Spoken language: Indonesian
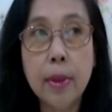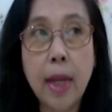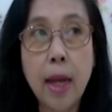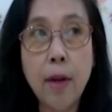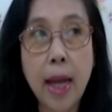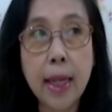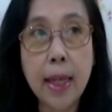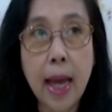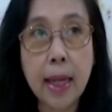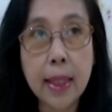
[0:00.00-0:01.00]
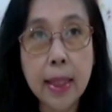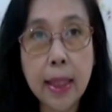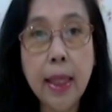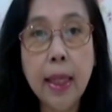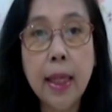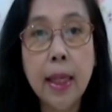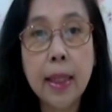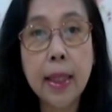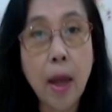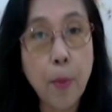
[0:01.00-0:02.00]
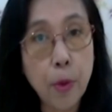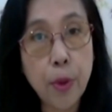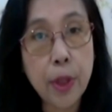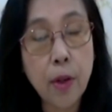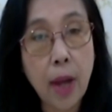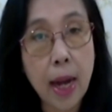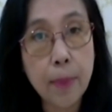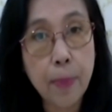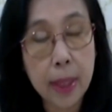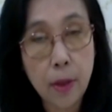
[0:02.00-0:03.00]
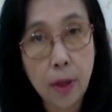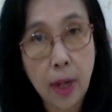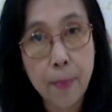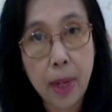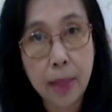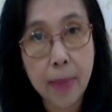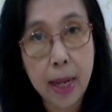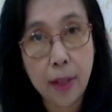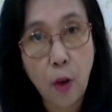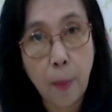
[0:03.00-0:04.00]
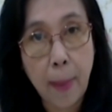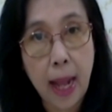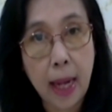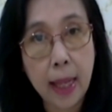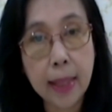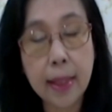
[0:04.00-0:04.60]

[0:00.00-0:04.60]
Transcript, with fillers: kalau laki-laki 30 kilokalori per kilogram berat badan normal ya.